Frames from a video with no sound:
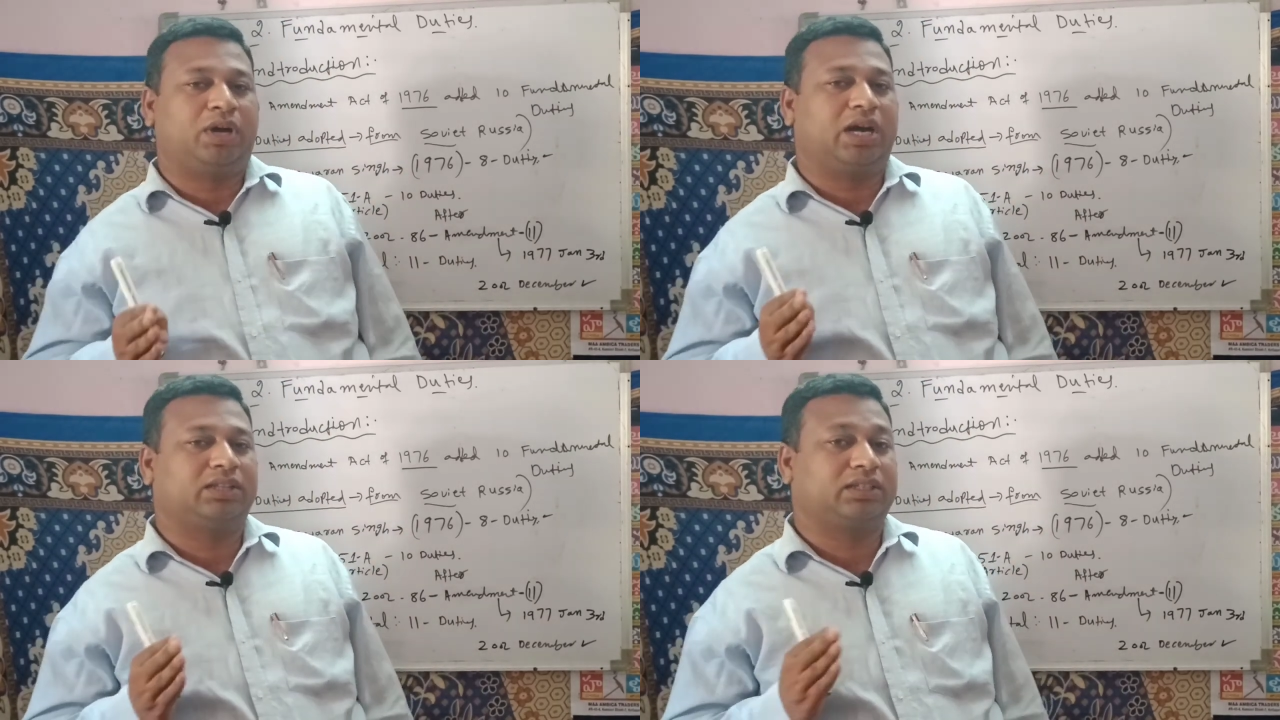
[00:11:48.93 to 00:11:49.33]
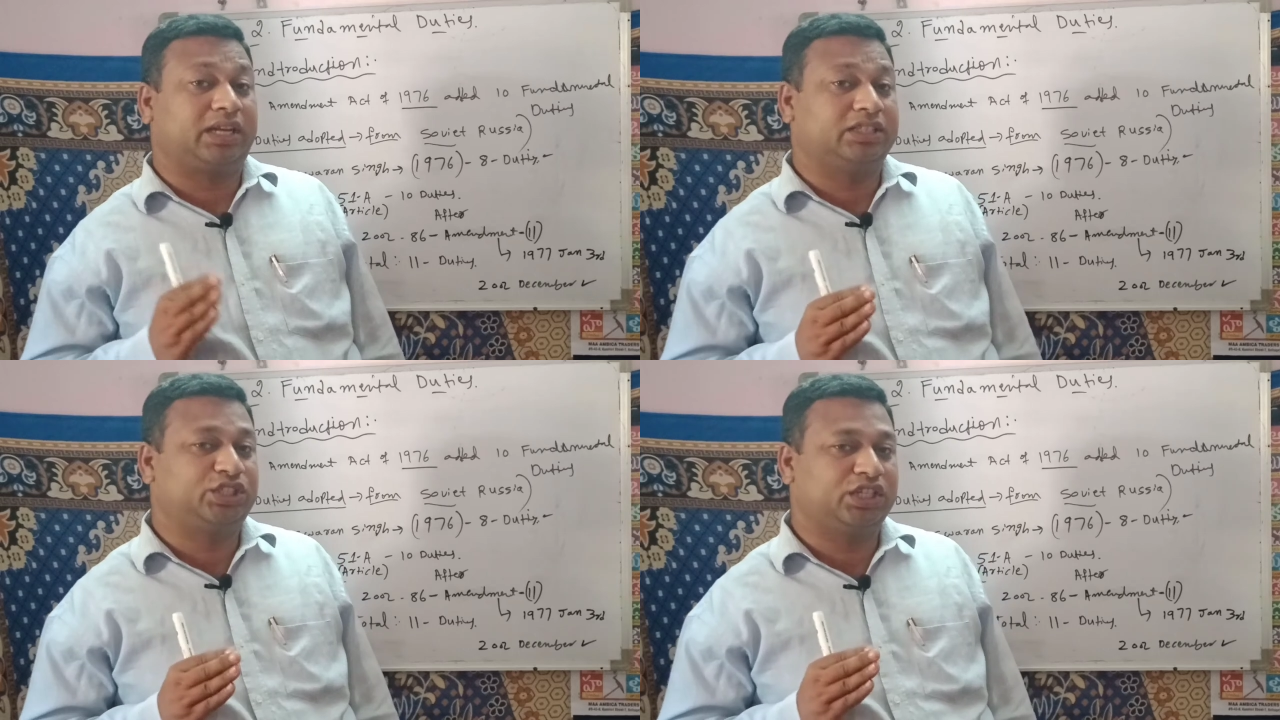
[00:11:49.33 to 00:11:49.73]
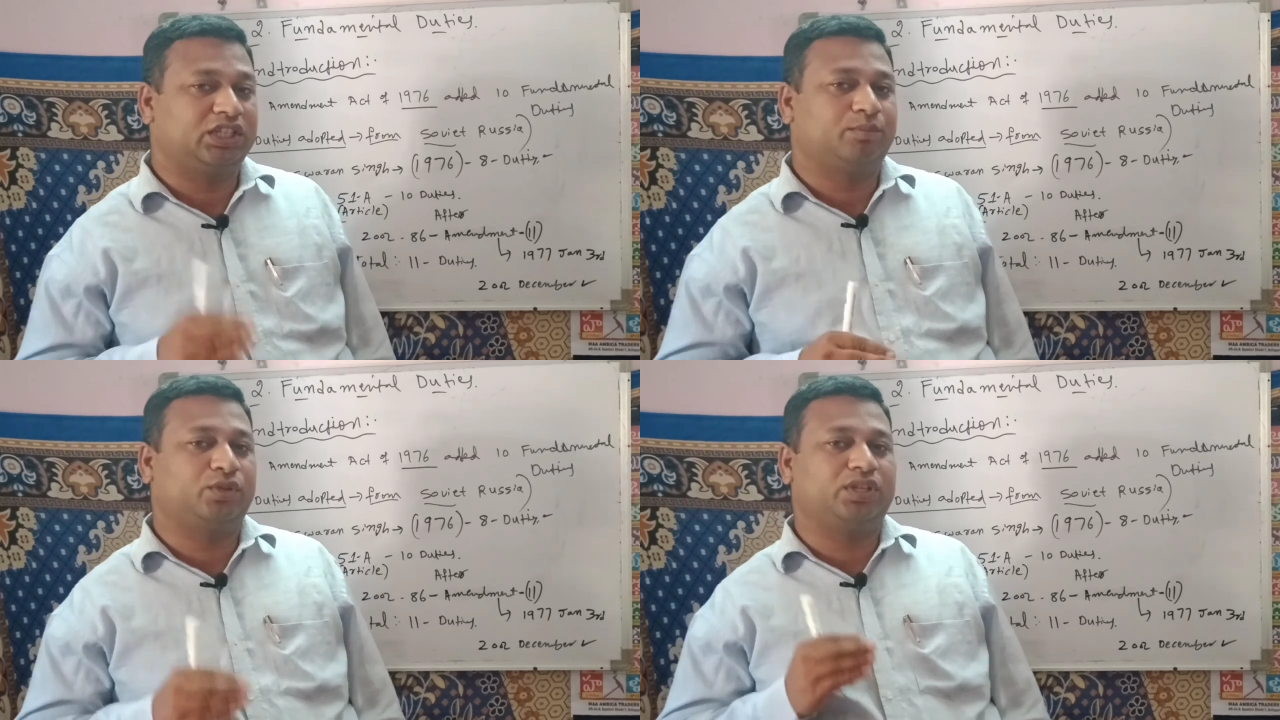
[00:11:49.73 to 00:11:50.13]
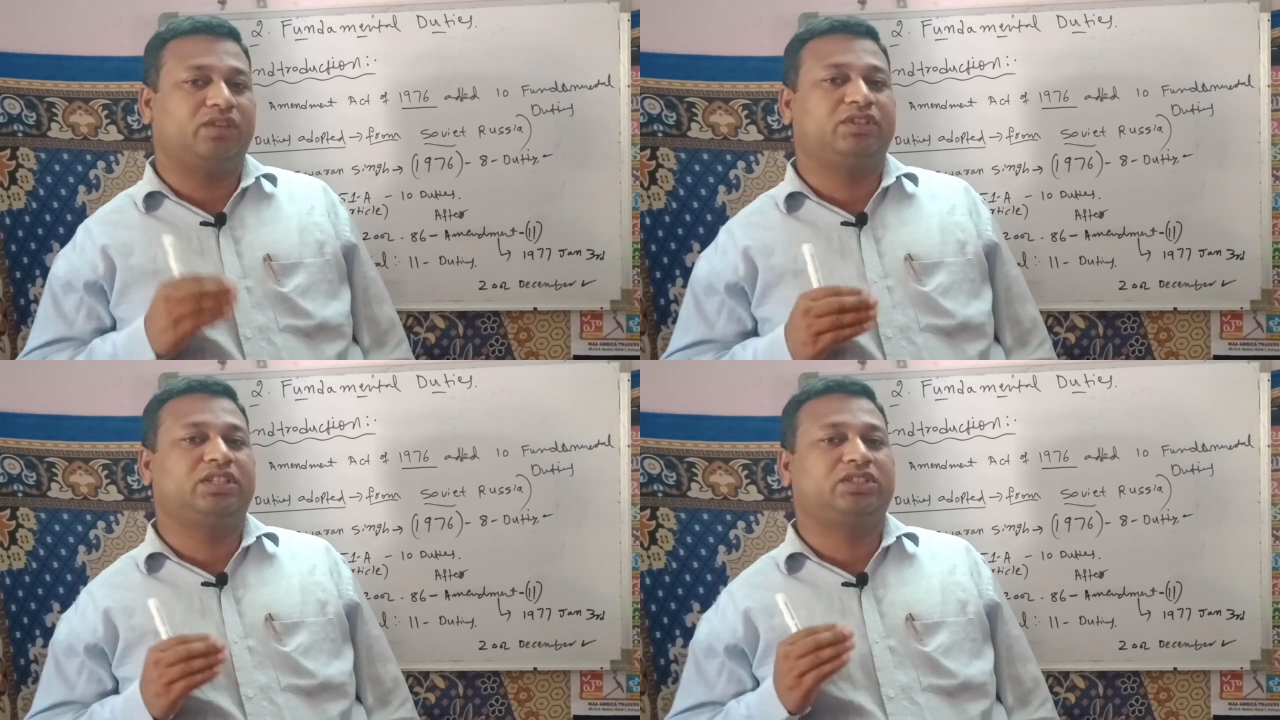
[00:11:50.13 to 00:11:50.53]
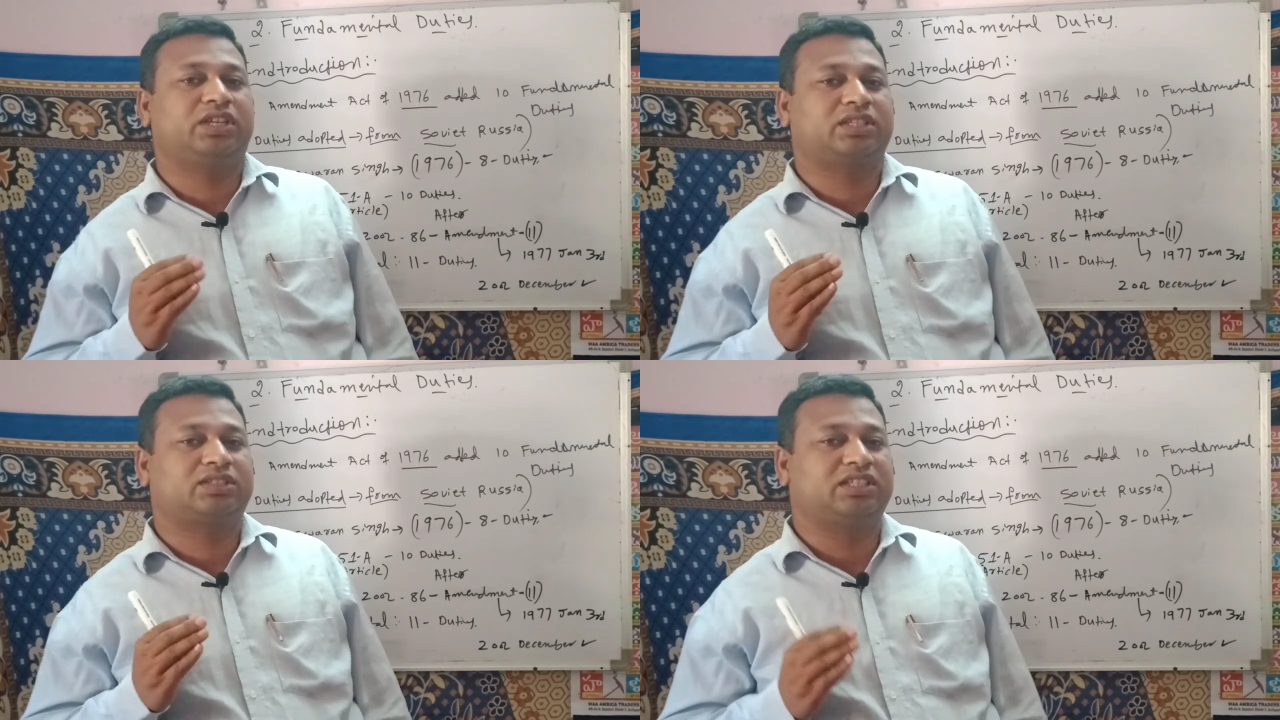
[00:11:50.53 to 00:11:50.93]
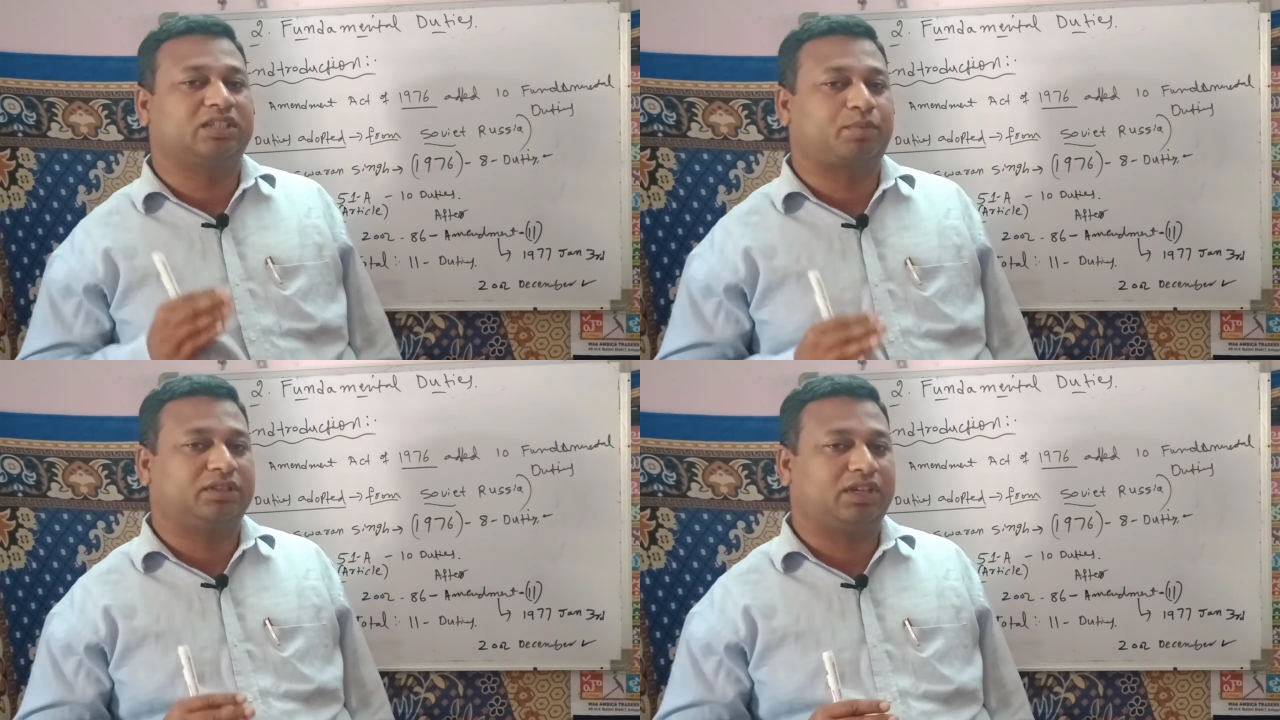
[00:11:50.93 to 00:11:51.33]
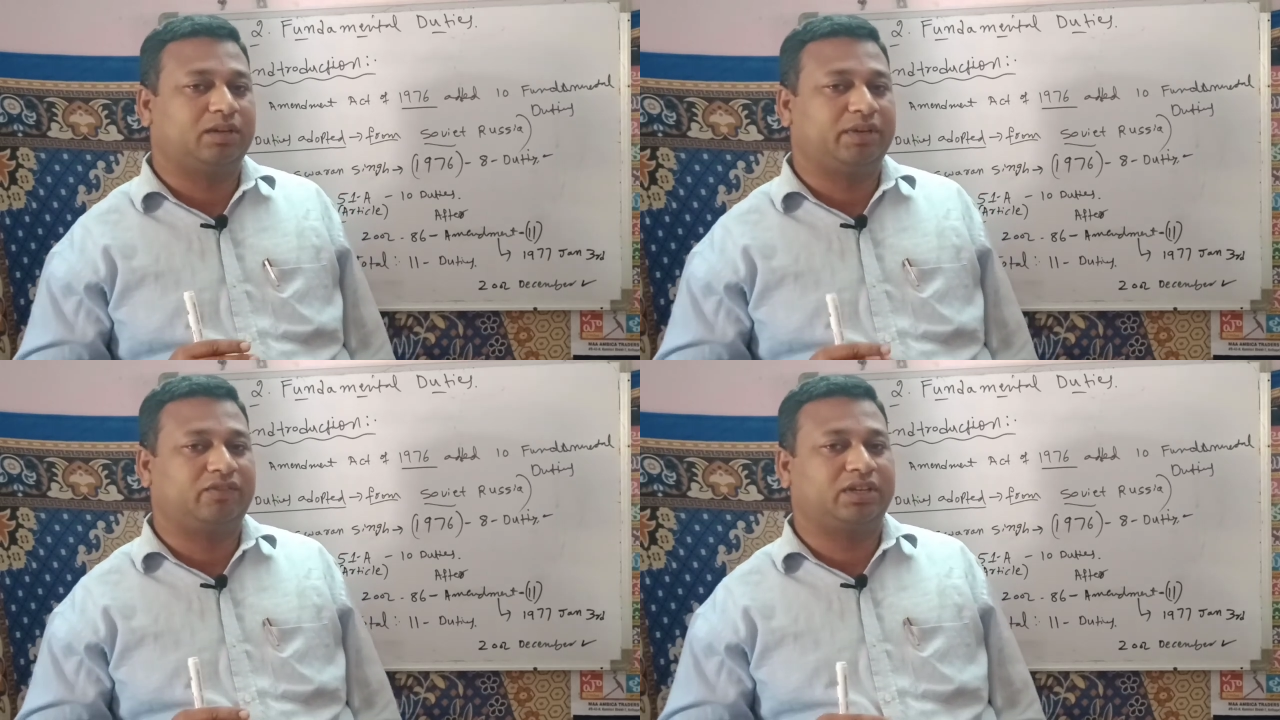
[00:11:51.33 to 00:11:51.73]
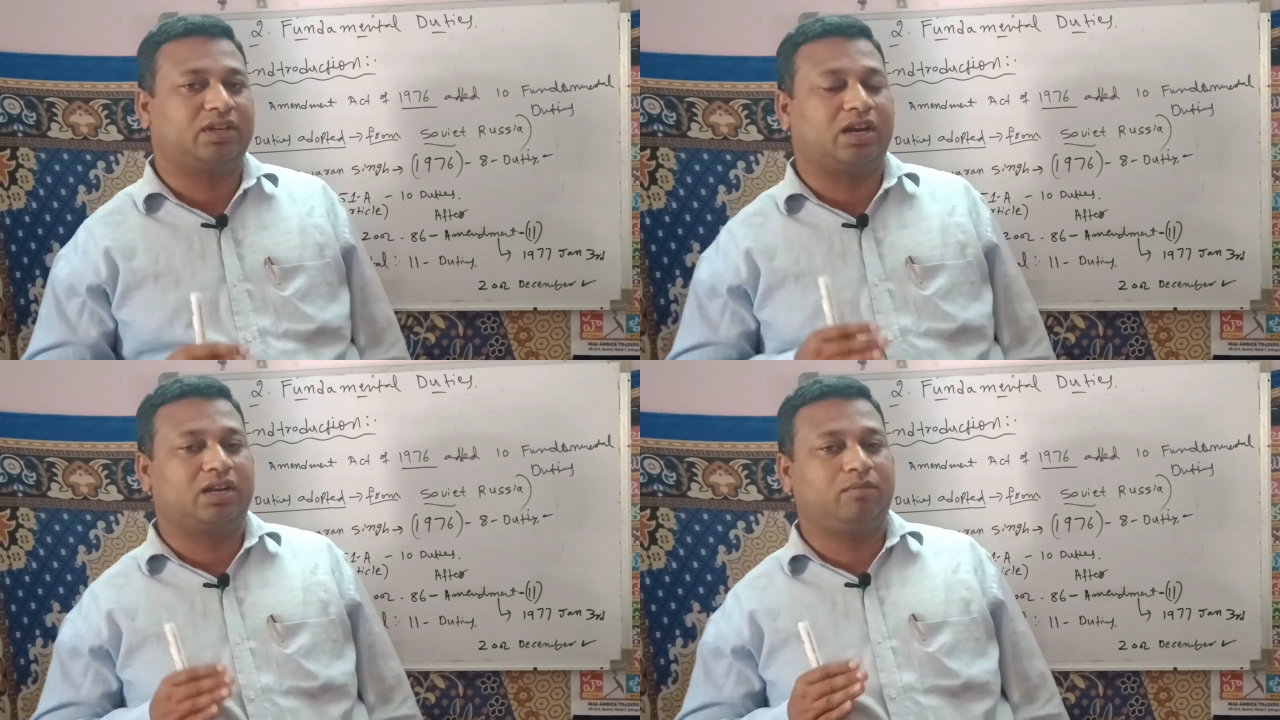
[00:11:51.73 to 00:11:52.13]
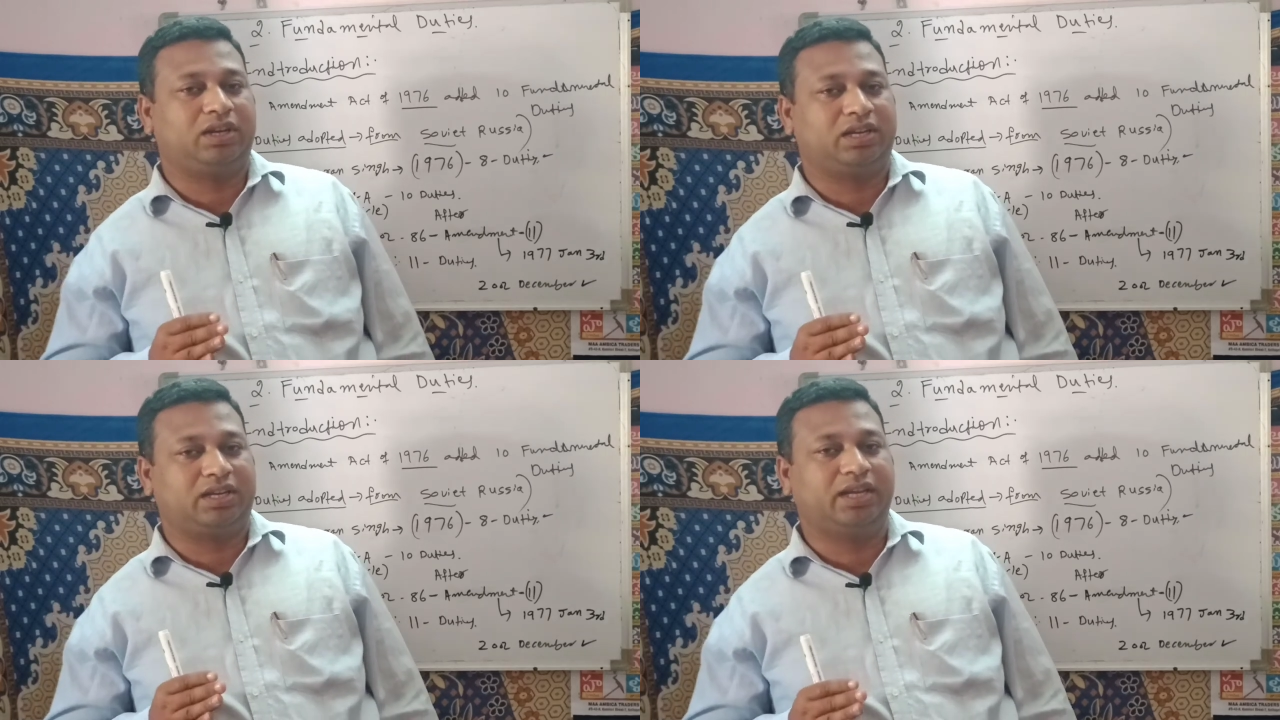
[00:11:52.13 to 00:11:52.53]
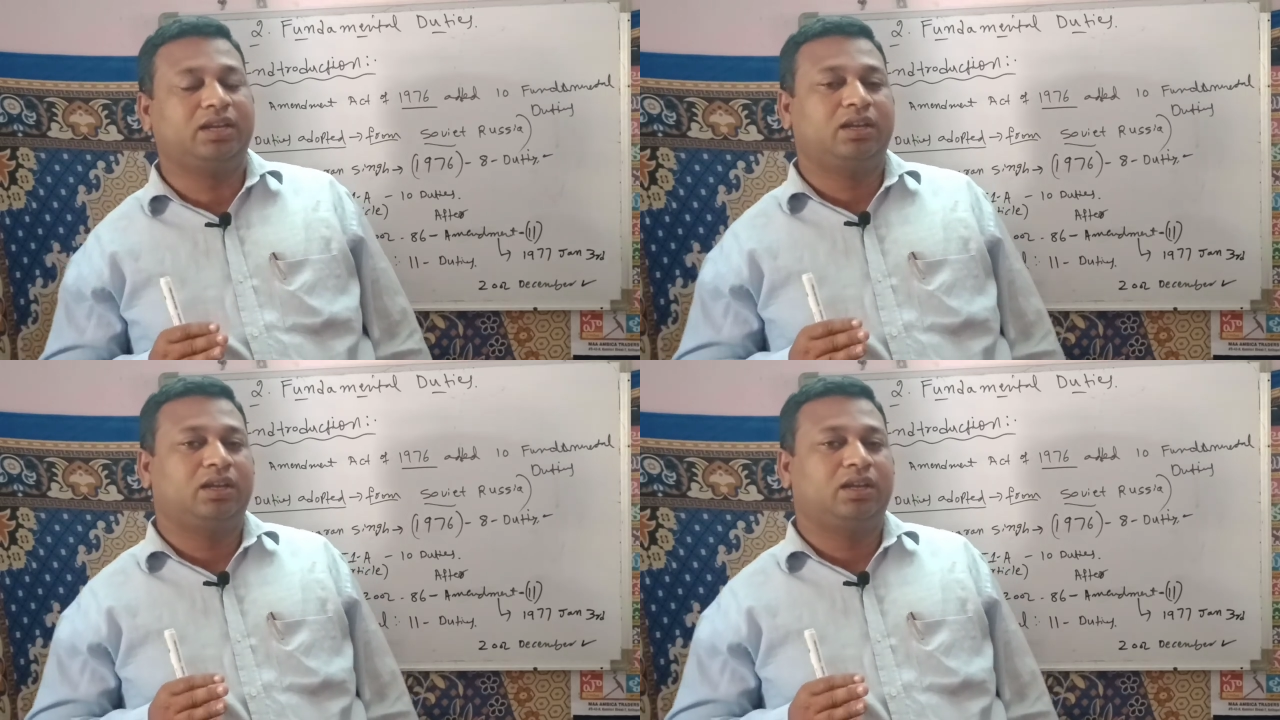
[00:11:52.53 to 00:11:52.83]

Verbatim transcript: భారత రాజ్యాంగంలో ఈ విధిని చేర్చడానికి ప్రధానమైనటువంటి కారణం ఏంటంటే